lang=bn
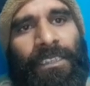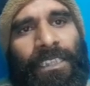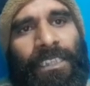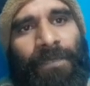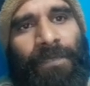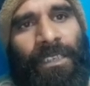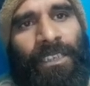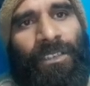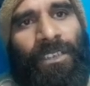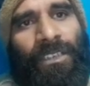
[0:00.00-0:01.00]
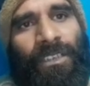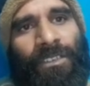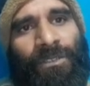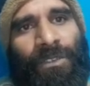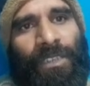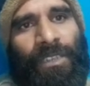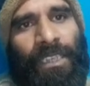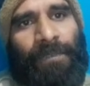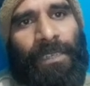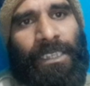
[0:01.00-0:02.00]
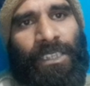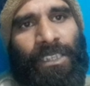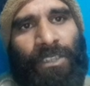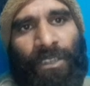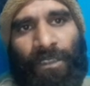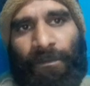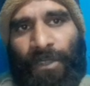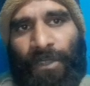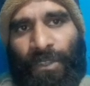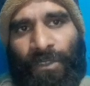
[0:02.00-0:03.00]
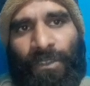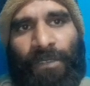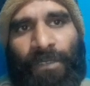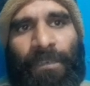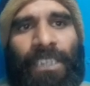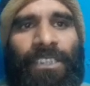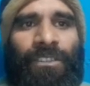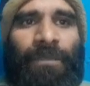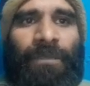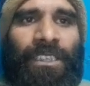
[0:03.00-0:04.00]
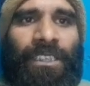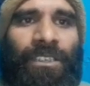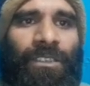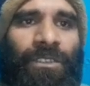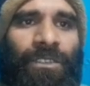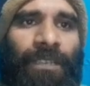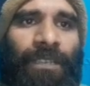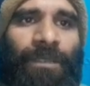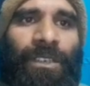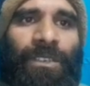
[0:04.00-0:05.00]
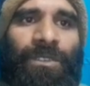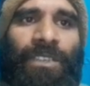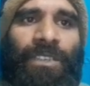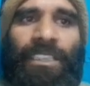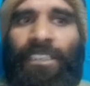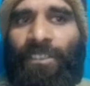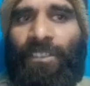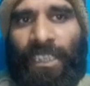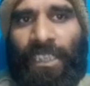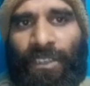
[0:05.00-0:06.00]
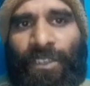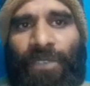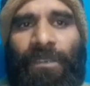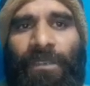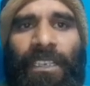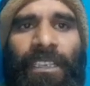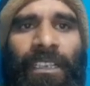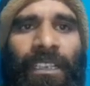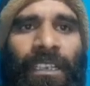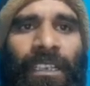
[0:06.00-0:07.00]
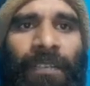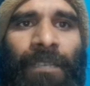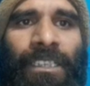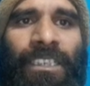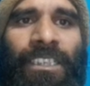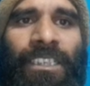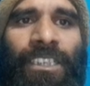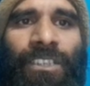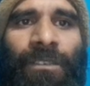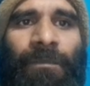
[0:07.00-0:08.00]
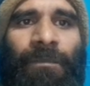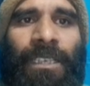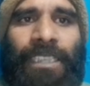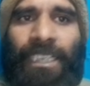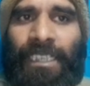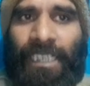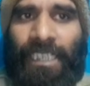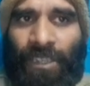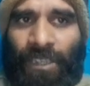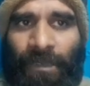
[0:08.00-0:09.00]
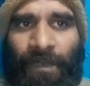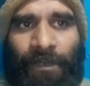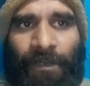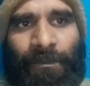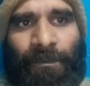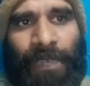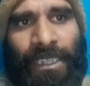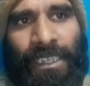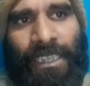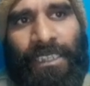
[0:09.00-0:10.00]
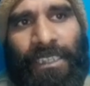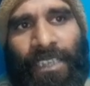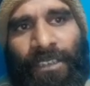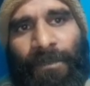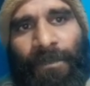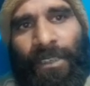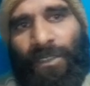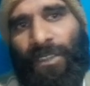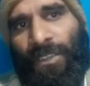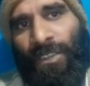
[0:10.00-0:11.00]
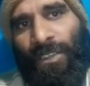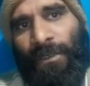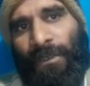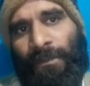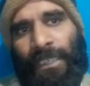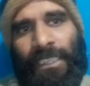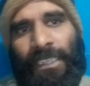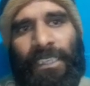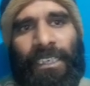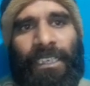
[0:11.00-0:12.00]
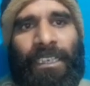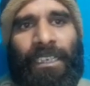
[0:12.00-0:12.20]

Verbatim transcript: তিন নম্বর দেওয়া অন্যান্য যোগ্যতা প্রার্থীকে সৎ বিশ্বস্ত মার্জিত ব্যক্তিত্ব সুঠাম দেহ সুস্বাস্থ্যের অধিকারী হতে হবে প্রার্থীর নিজস্ব বাইসাইকেল থাকতে হবে এবং বাইসাইকেল চালানো পারদর্শী হতে হবে প্রার্থীকে